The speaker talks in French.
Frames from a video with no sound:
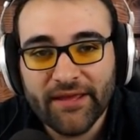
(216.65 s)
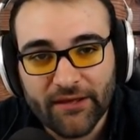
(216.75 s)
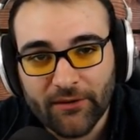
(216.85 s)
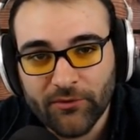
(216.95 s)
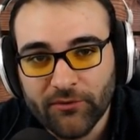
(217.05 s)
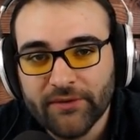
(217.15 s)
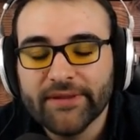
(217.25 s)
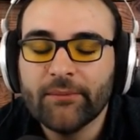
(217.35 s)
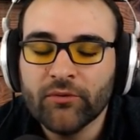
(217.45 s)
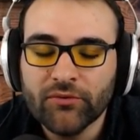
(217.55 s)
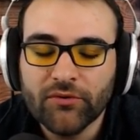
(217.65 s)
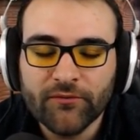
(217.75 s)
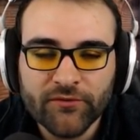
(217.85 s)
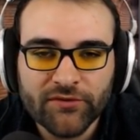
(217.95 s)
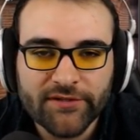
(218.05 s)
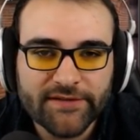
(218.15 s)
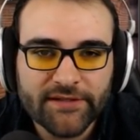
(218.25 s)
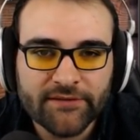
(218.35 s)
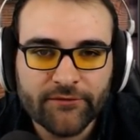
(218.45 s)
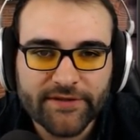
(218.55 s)
Et en mieux, il y a beaucoup de
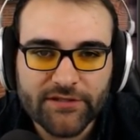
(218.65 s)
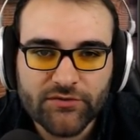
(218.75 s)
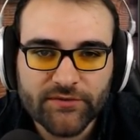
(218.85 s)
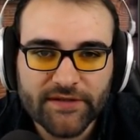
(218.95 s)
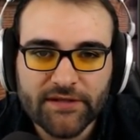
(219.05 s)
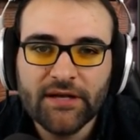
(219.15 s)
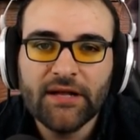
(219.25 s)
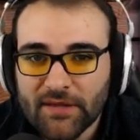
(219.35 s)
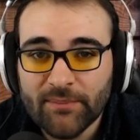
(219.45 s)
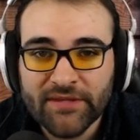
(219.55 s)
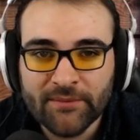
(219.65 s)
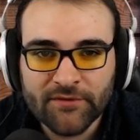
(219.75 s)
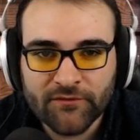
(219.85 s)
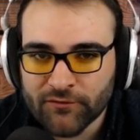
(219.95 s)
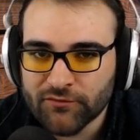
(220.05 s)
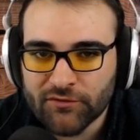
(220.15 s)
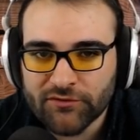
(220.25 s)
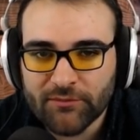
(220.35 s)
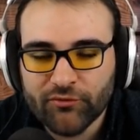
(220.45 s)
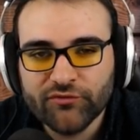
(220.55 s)
fonctionnalités qui vont être ajoutées. Epic Games vont nous en
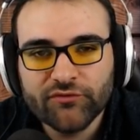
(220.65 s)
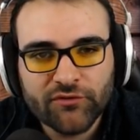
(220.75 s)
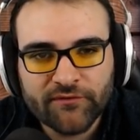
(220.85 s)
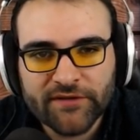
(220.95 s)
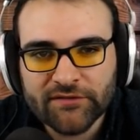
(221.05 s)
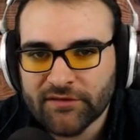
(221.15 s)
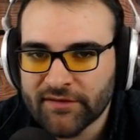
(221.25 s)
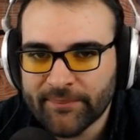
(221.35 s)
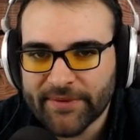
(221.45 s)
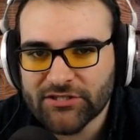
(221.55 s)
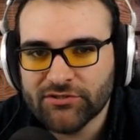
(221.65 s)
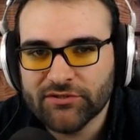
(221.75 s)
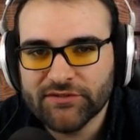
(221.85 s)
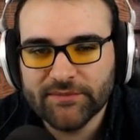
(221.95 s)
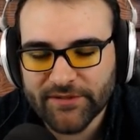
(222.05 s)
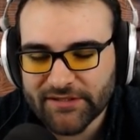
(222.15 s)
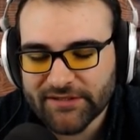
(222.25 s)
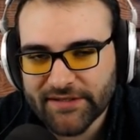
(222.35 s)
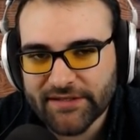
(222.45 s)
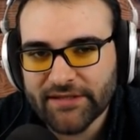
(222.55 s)
dire plus de toute façon dans un patch note bien
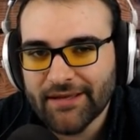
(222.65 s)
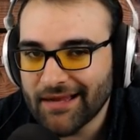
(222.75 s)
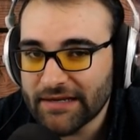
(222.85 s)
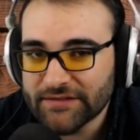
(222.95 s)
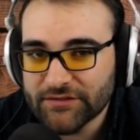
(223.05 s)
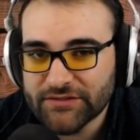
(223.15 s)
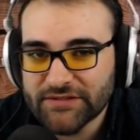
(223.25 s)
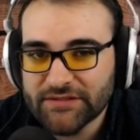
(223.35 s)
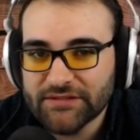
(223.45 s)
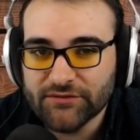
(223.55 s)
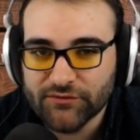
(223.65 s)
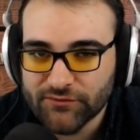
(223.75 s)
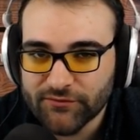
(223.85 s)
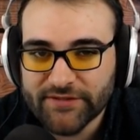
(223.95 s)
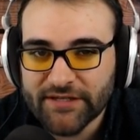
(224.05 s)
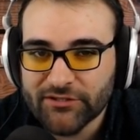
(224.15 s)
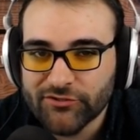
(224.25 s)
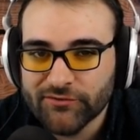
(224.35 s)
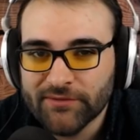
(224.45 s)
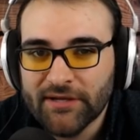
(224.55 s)
détaillé à la sortie du nouveau terrain de
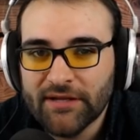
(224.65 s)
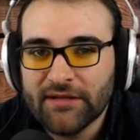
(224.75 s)
jeu.